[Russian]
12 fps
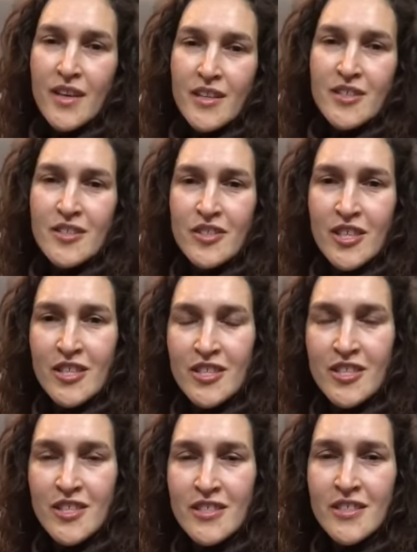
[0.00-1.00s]
Сейчас
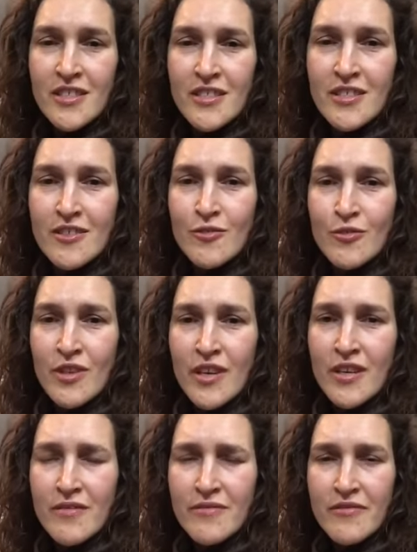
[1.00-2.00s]
6.30
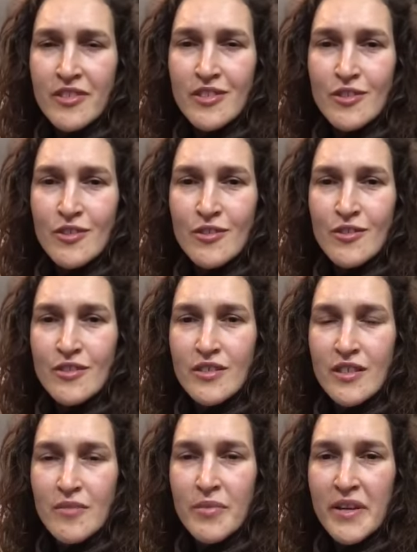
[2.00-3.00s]
утра, 26
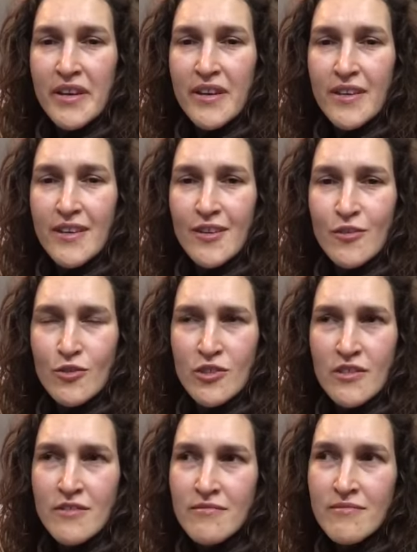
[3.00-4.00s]
декабря, и я
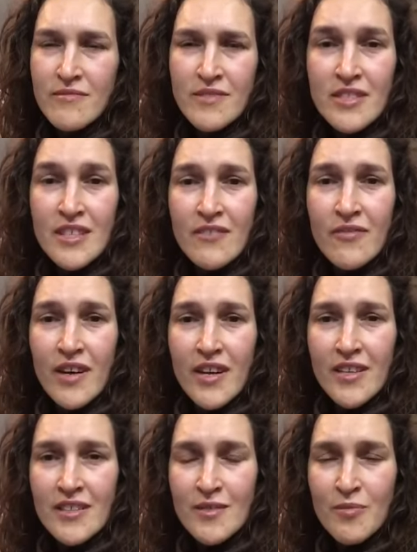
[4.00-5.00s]
уже часа два как
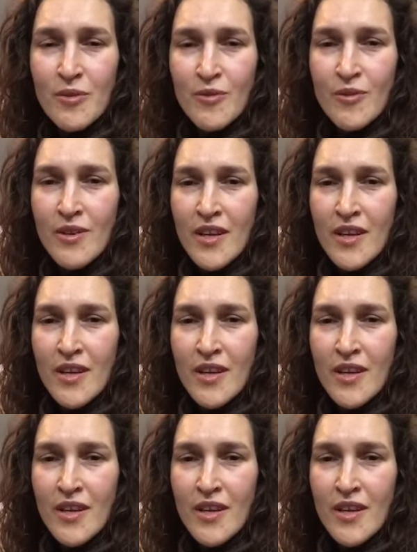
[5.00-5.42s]
не сплю.